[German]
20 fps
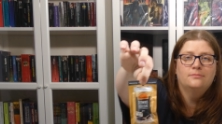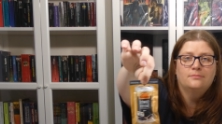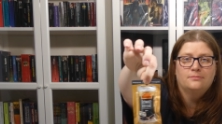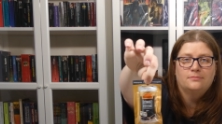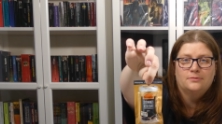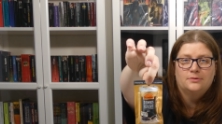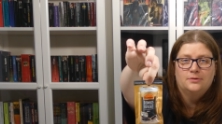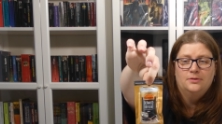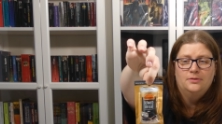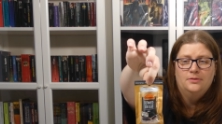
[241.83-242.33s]

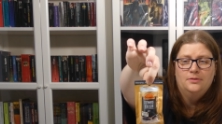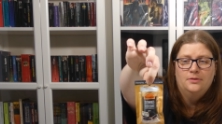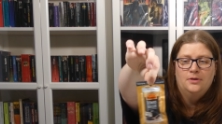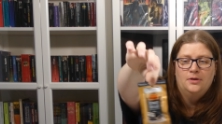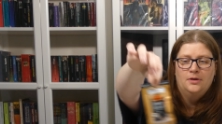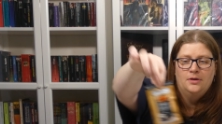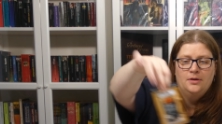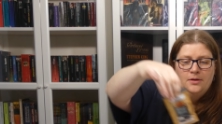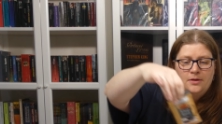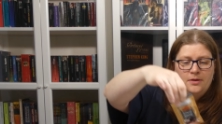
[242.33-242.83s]
Hm?
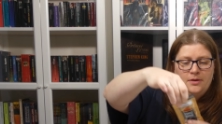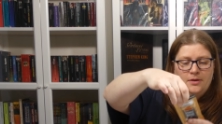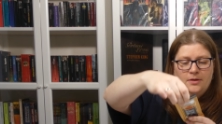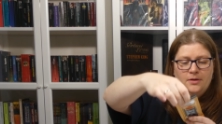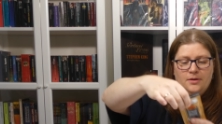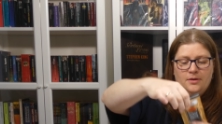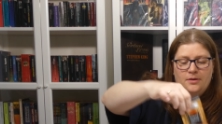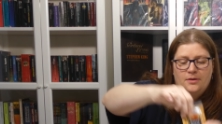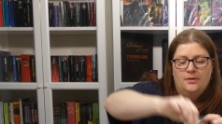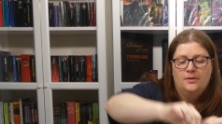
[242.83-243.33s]

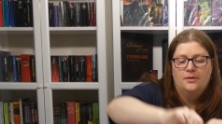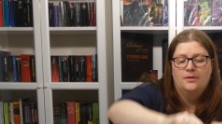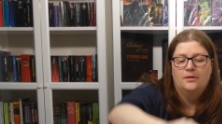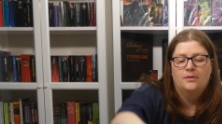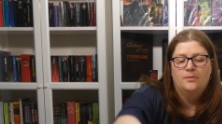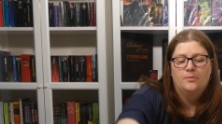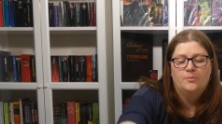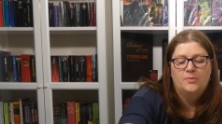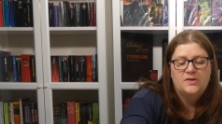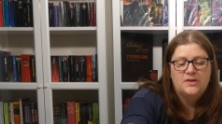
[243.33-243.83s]

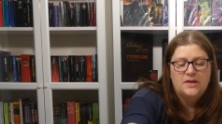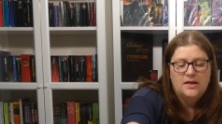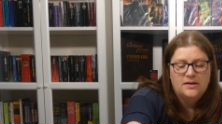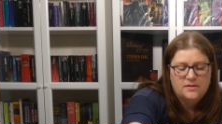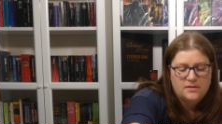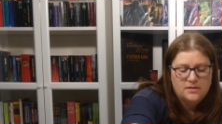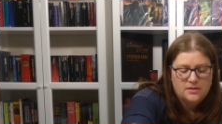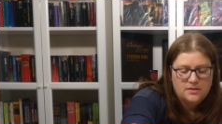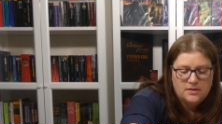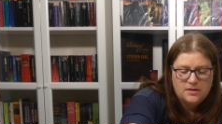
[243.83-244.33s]
Bis
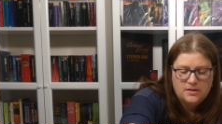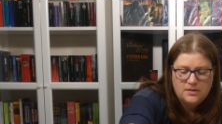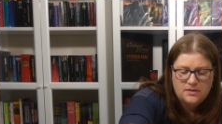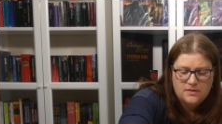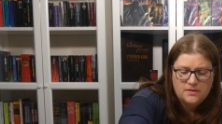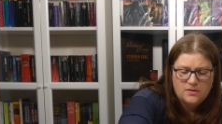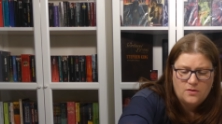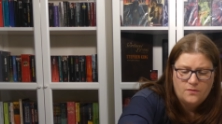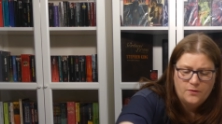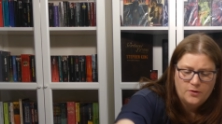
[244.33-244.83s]
jetzt sind
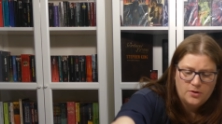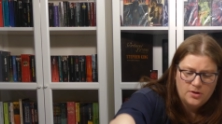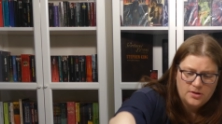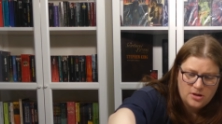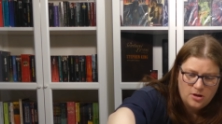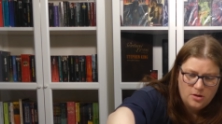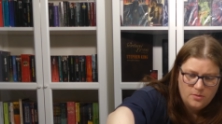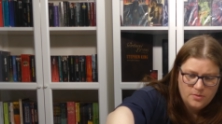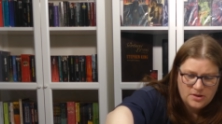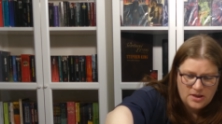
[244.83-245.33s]
es auch wirklich,
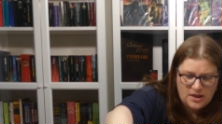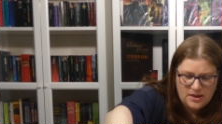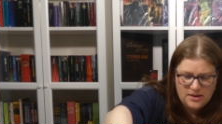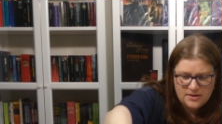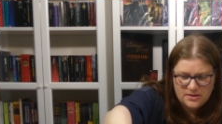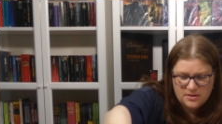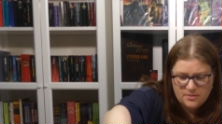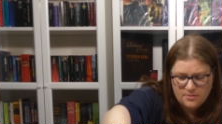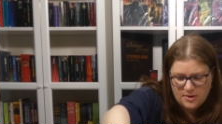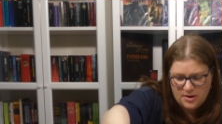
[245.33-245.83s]
glaube ich,
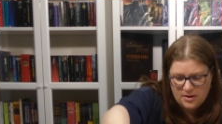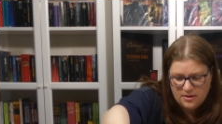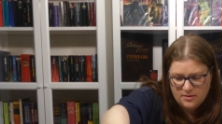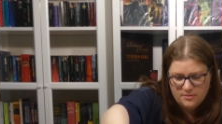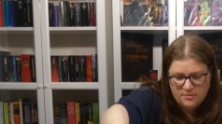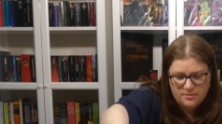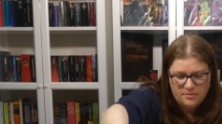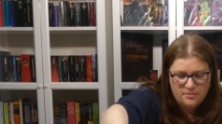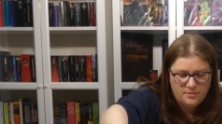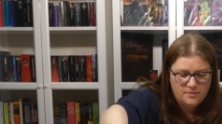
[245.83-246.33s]
alles
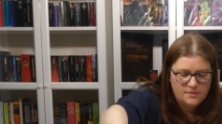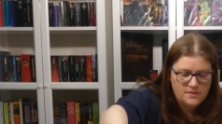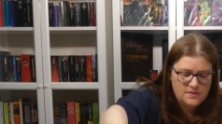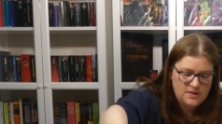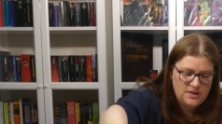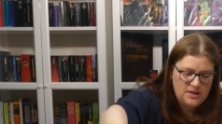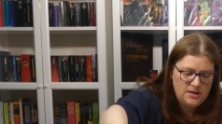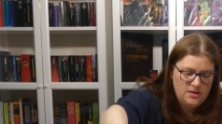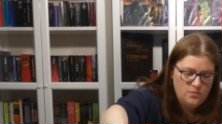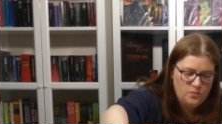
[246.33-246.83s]
immer
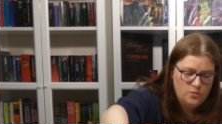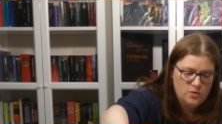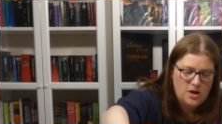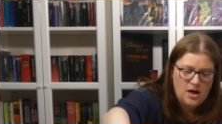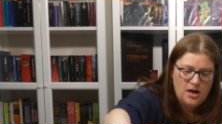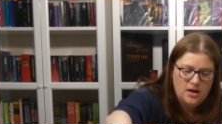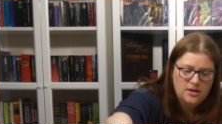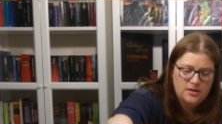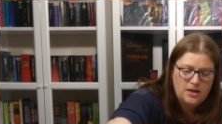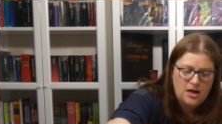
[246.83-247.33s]
10
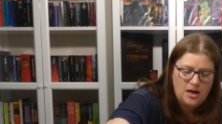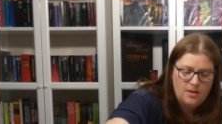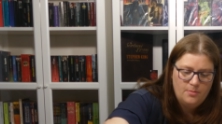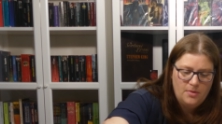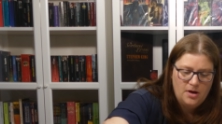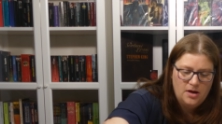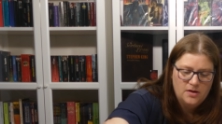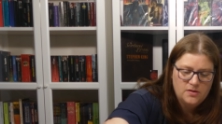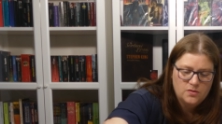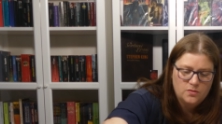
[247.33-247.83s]
oder 8
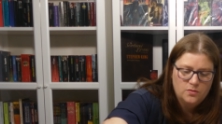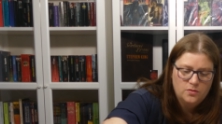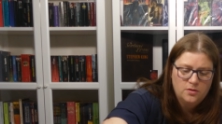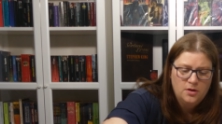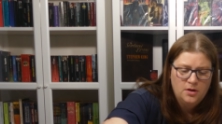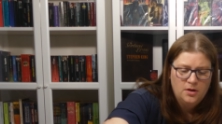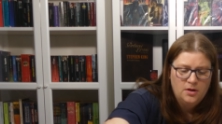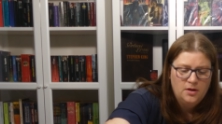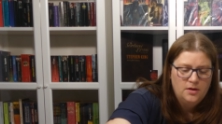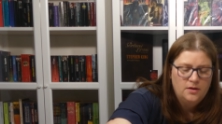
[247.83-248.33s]
Gramm,
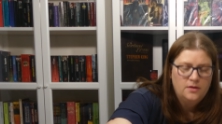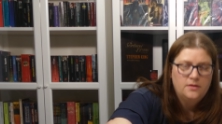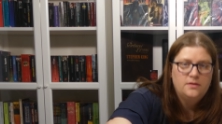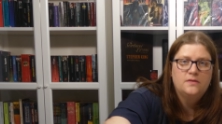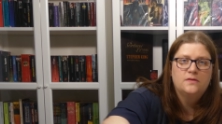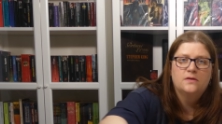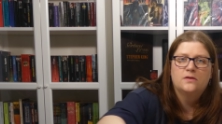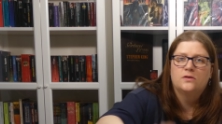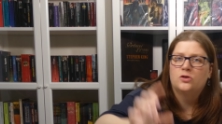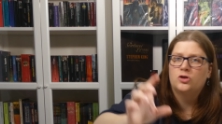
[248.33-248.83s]
also
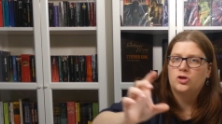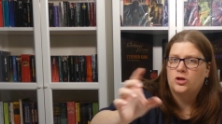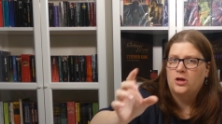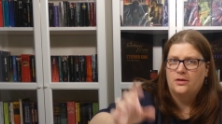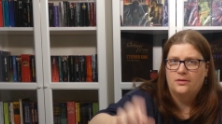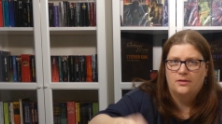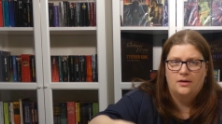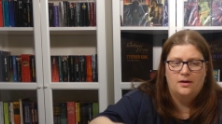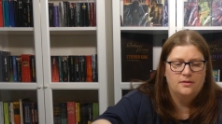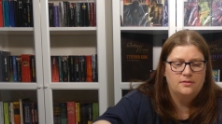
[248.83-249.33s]
diese
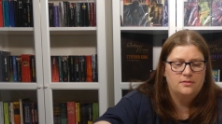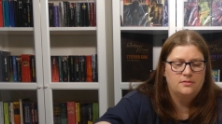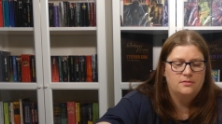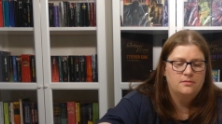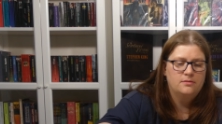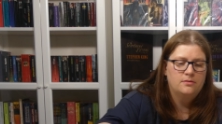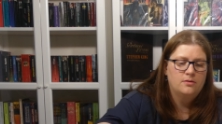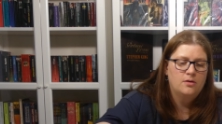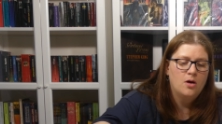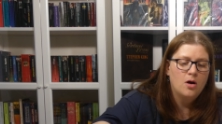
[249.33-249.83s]
standard
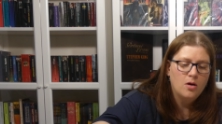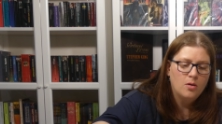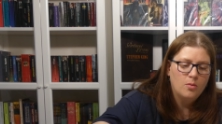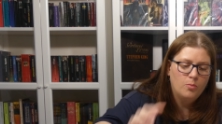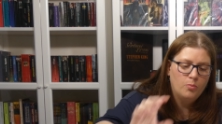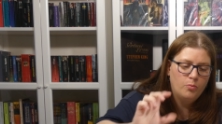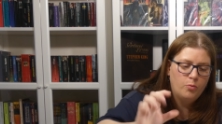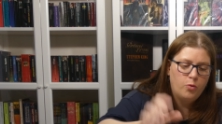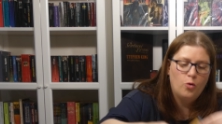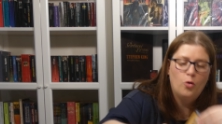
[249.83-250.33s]

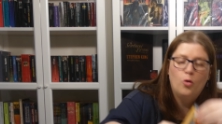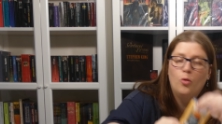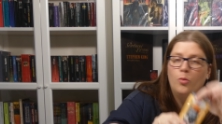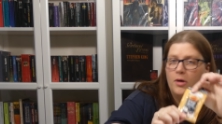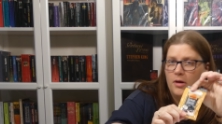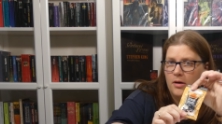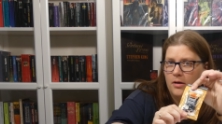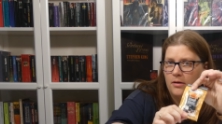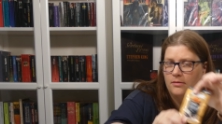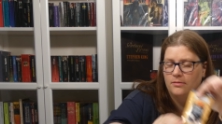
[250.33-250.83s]

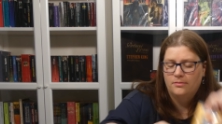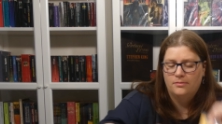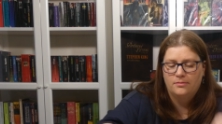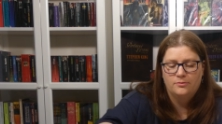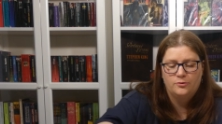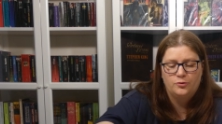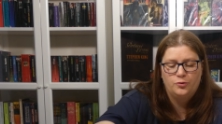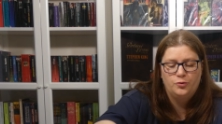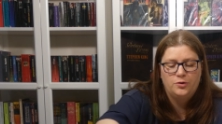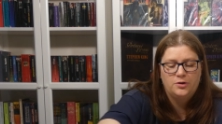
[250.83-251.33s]

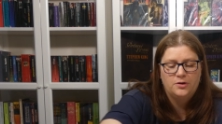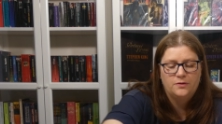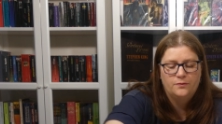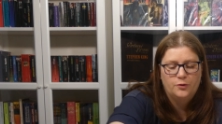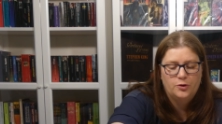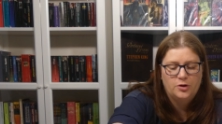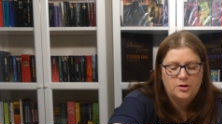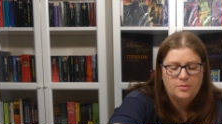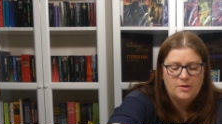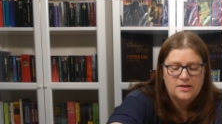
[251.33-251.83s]
probetütchen
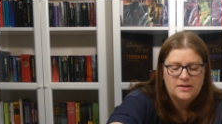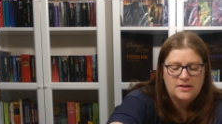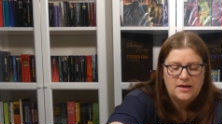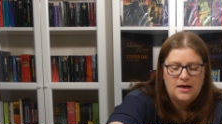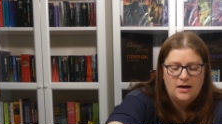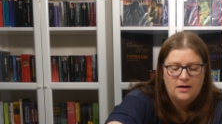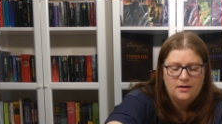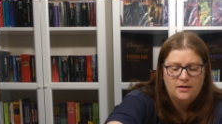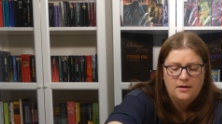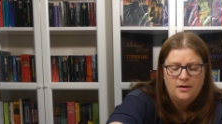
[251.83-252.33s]
würde ich mal
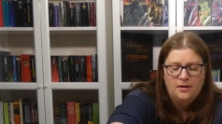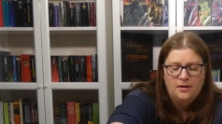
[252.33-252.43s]
sagen.